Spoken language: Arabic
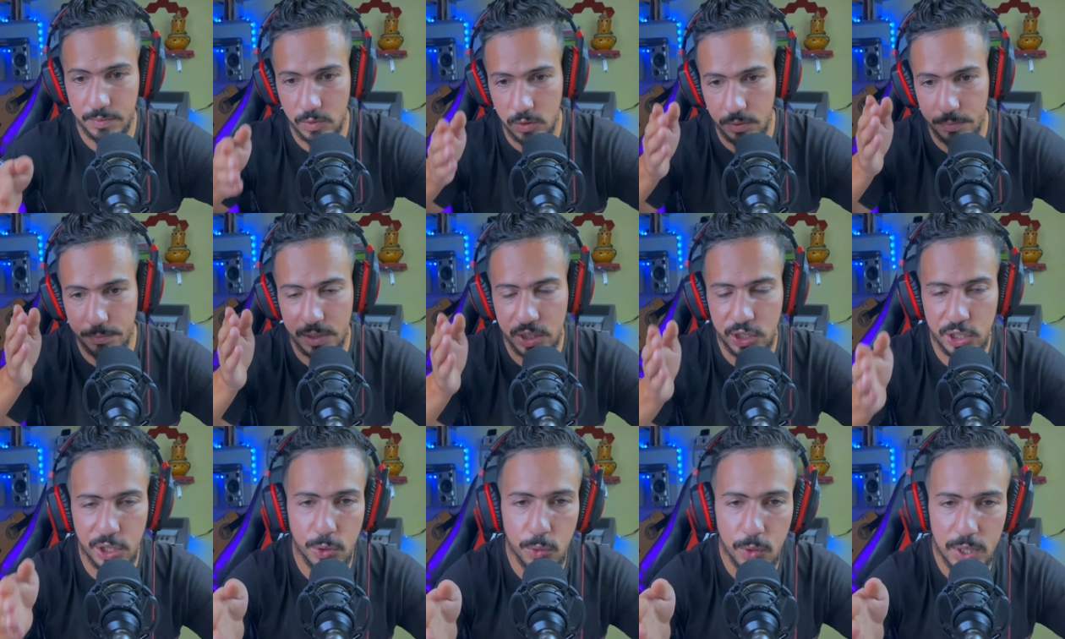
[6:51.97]

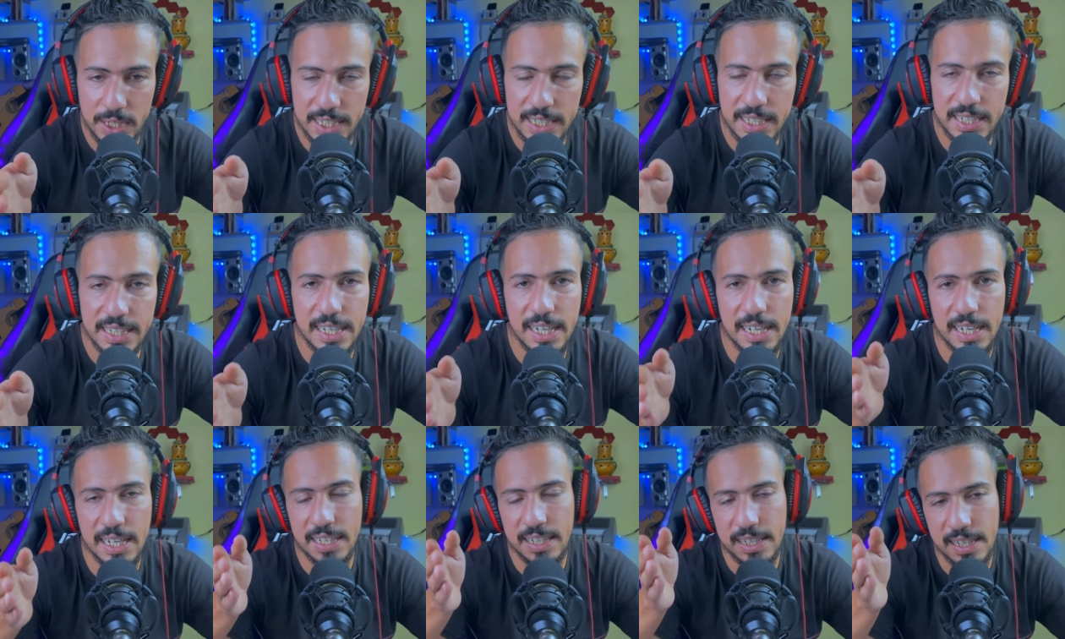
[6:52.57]
ماشي هو اللي
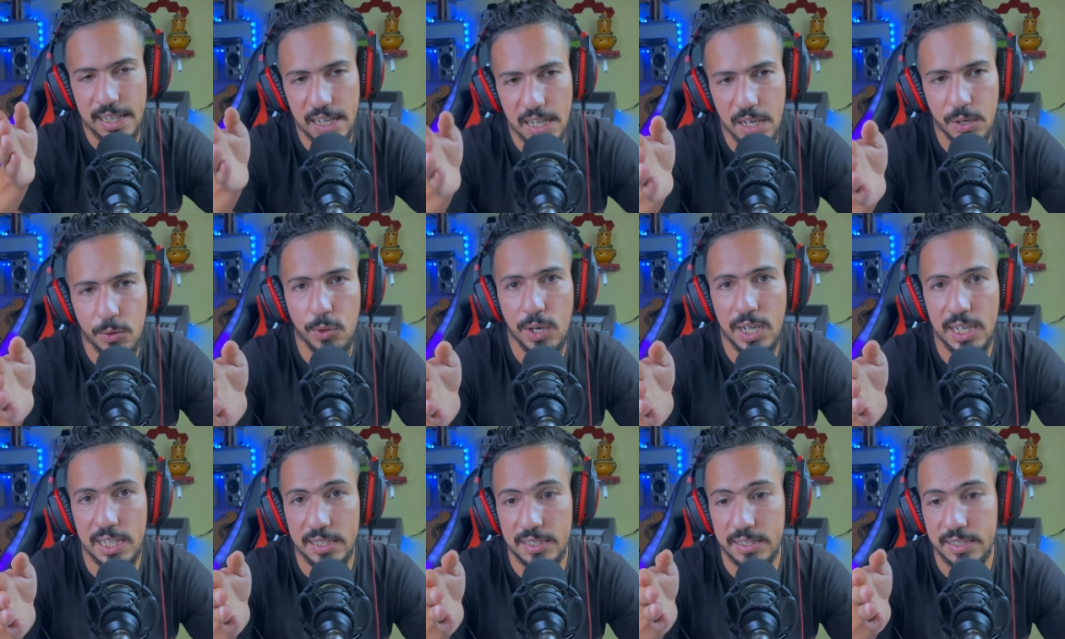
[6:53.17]
لقاها لقاها
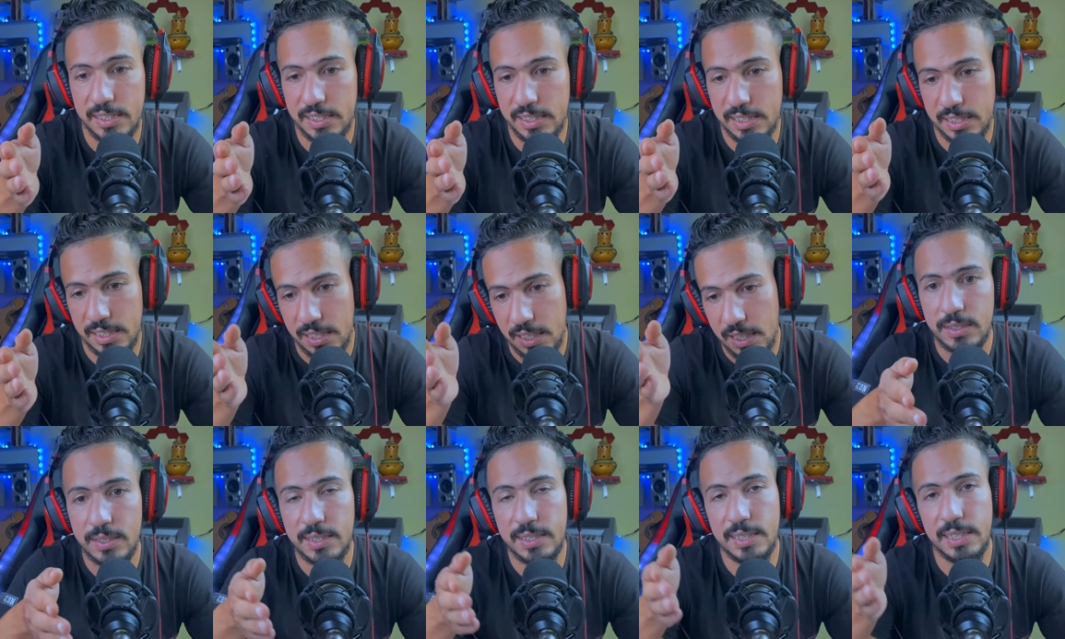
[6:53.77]
واحد
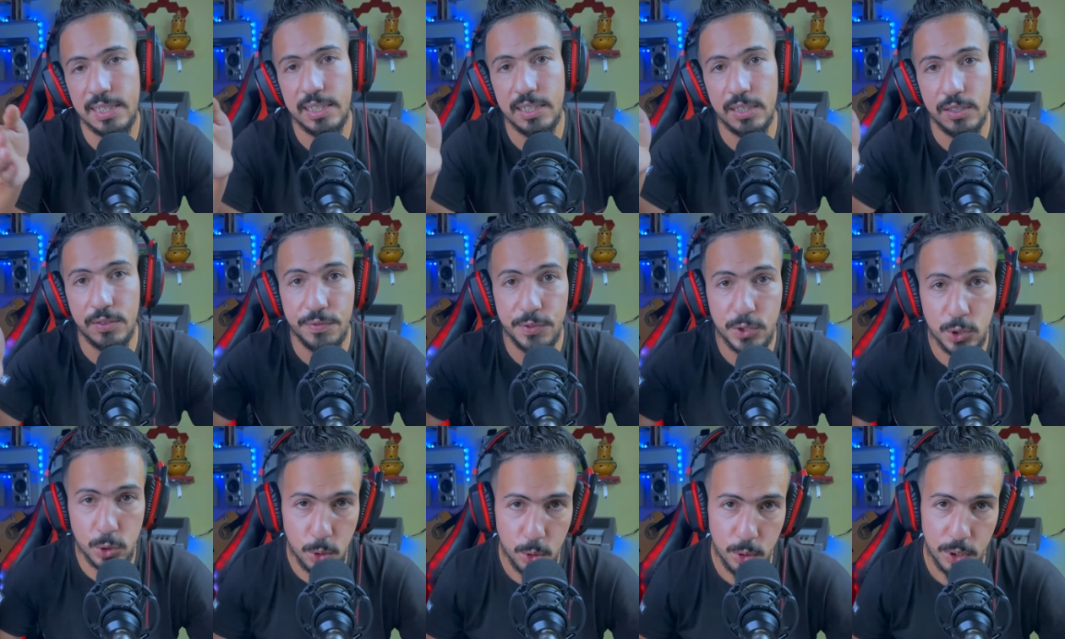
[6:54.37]
السيد في
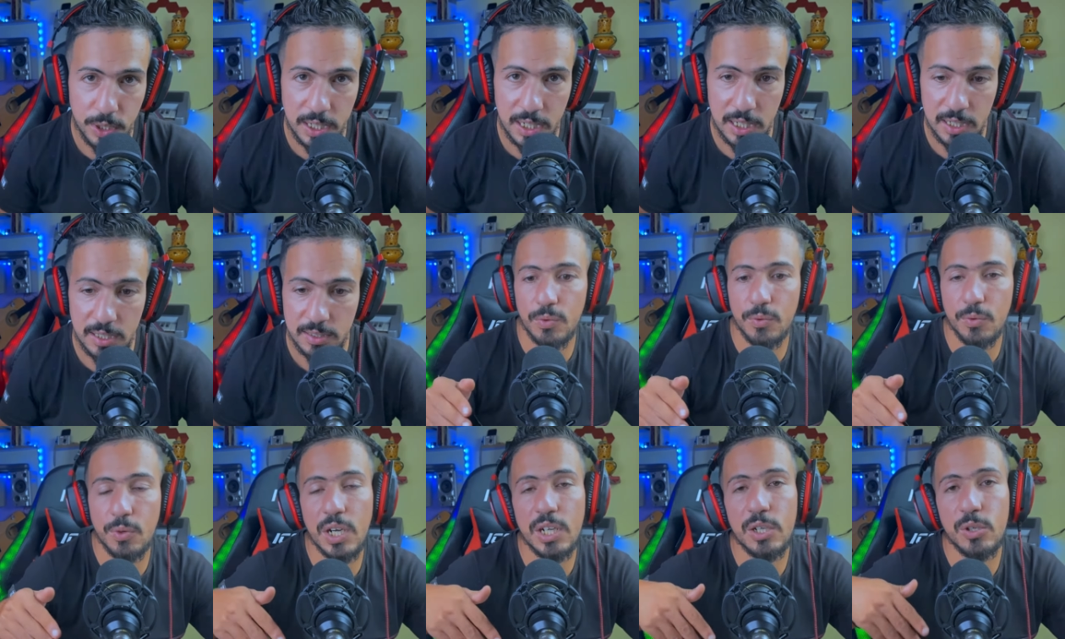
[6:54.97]
سوريا
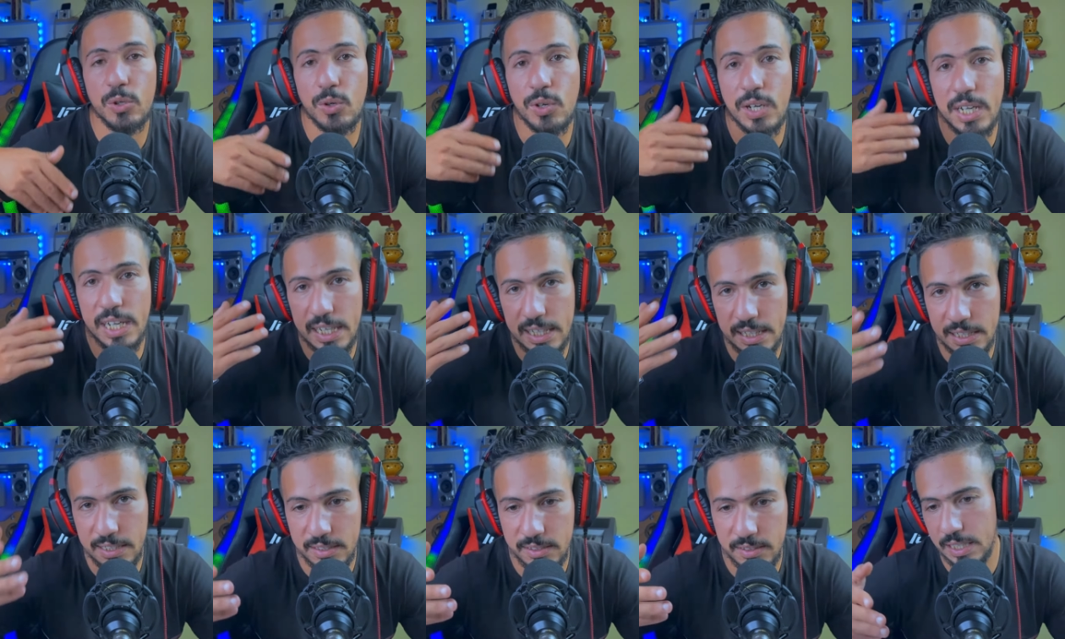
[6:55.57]

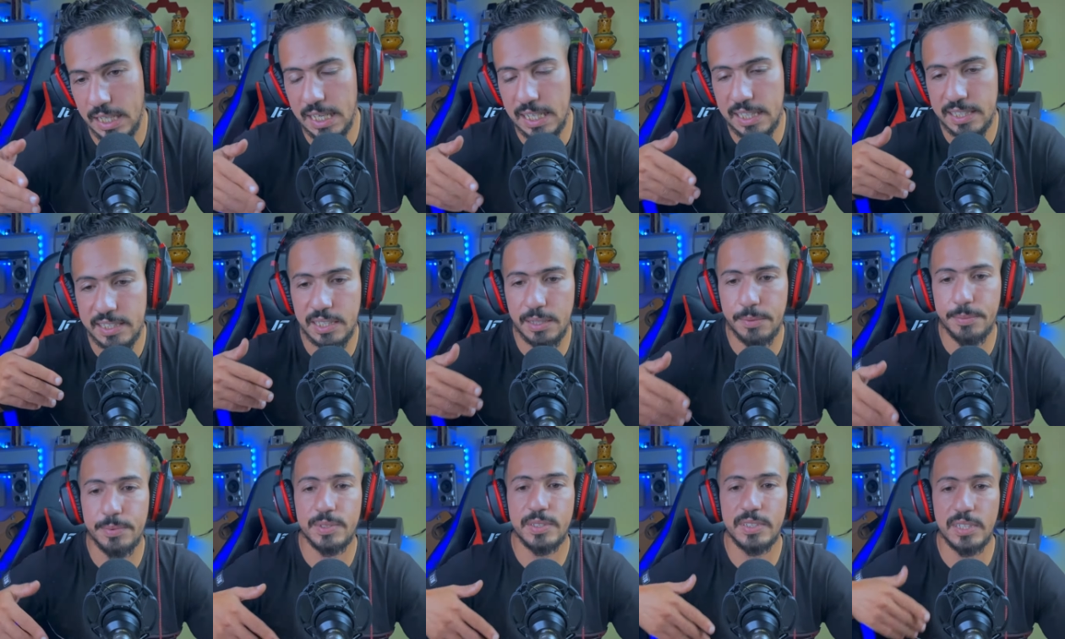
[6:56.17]
ويقال على
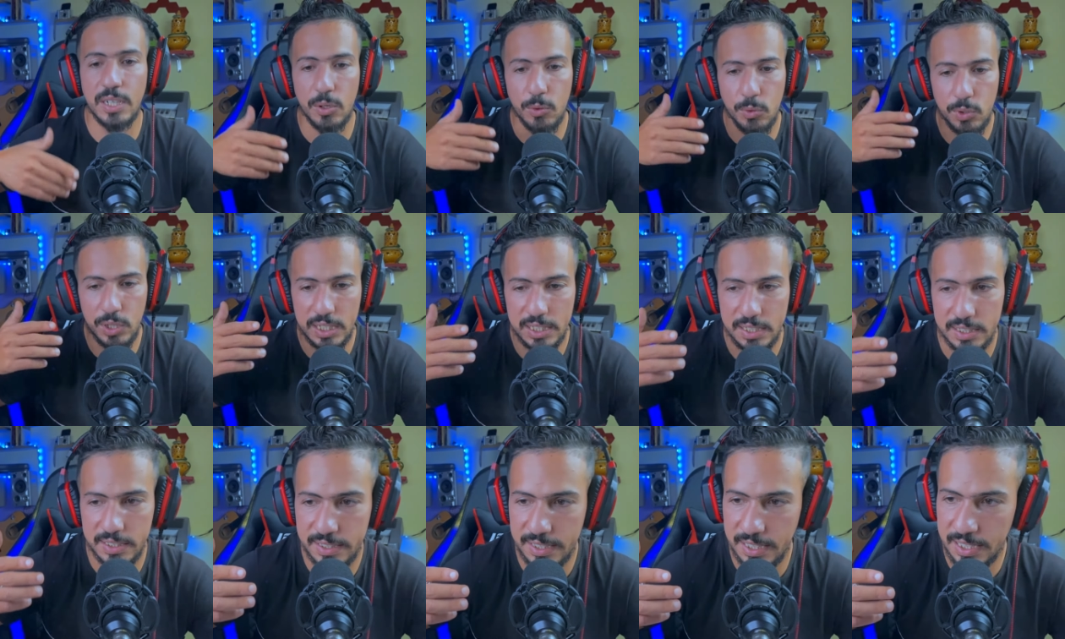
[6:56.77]
حسب
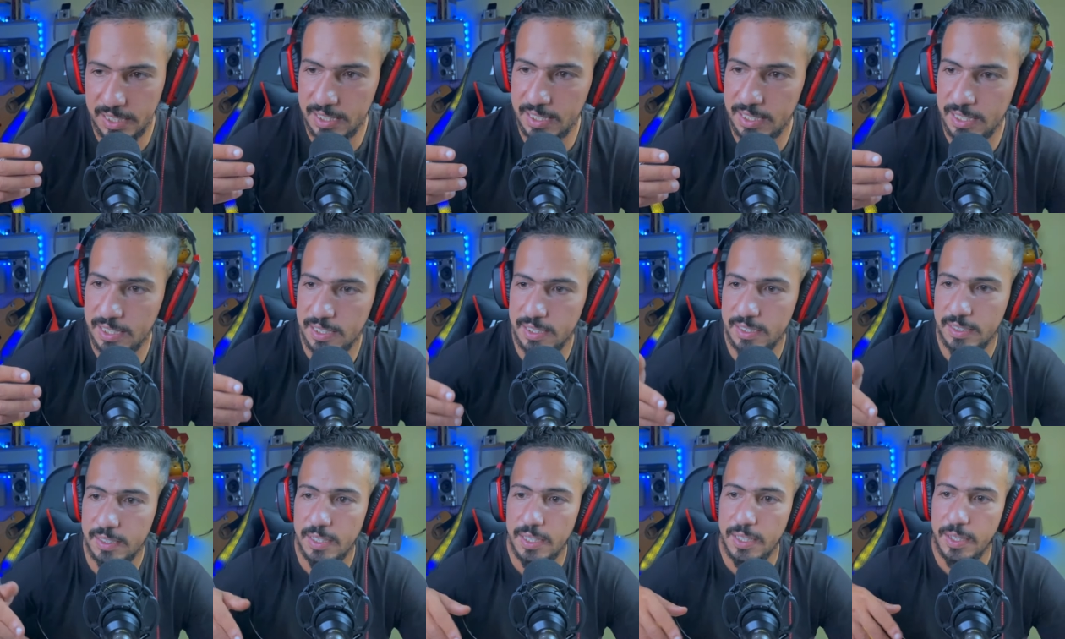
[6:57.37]
التاويل
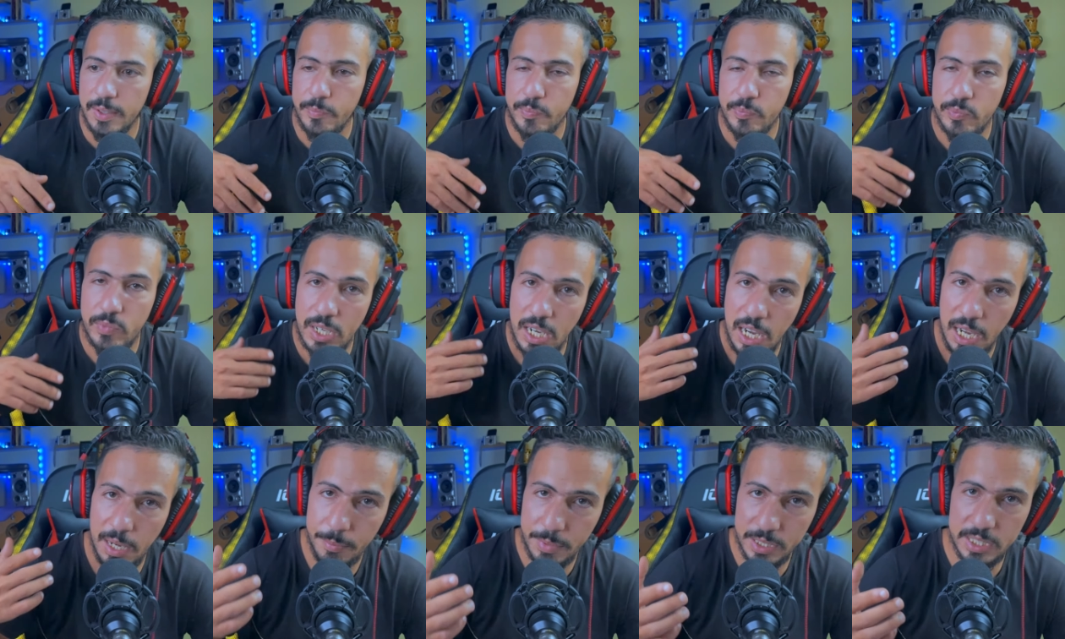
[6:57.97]
نتاع
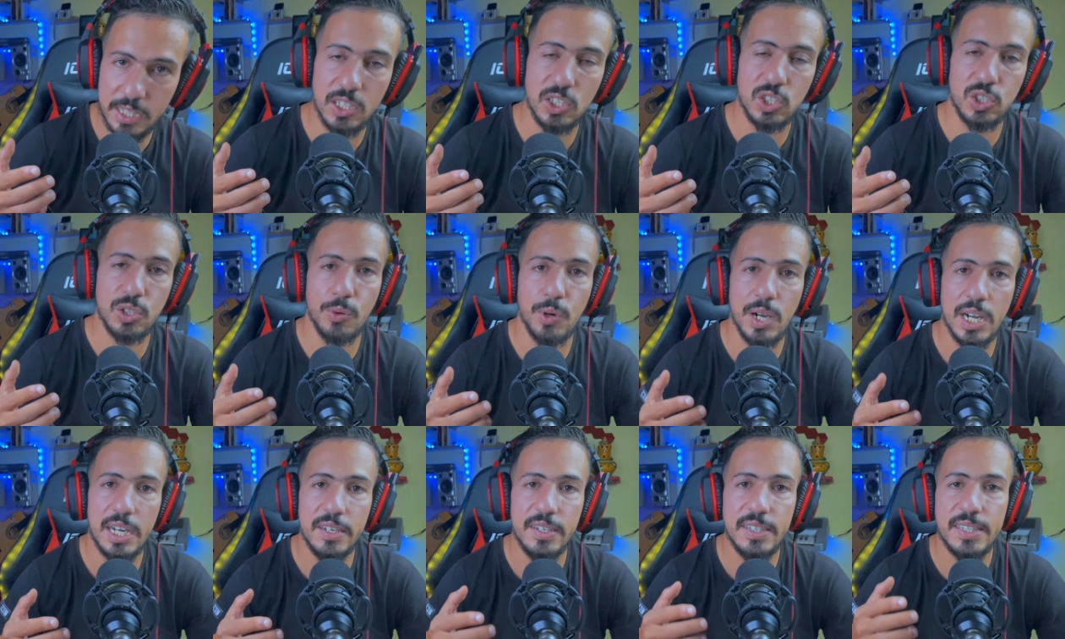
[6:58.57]
احمد
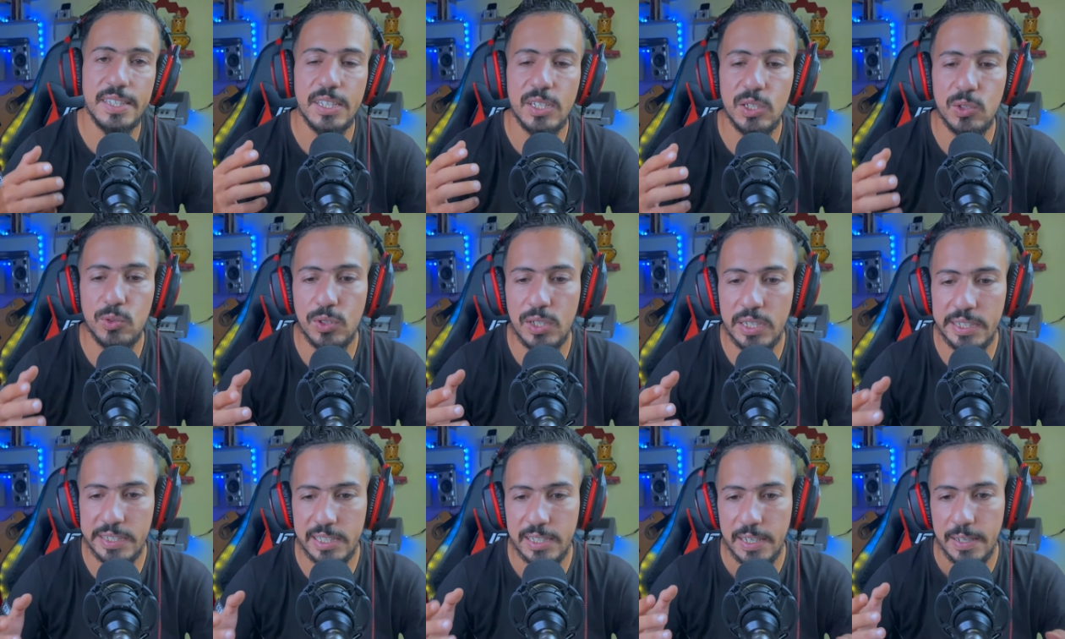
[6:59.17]
الجوهري كيقول لك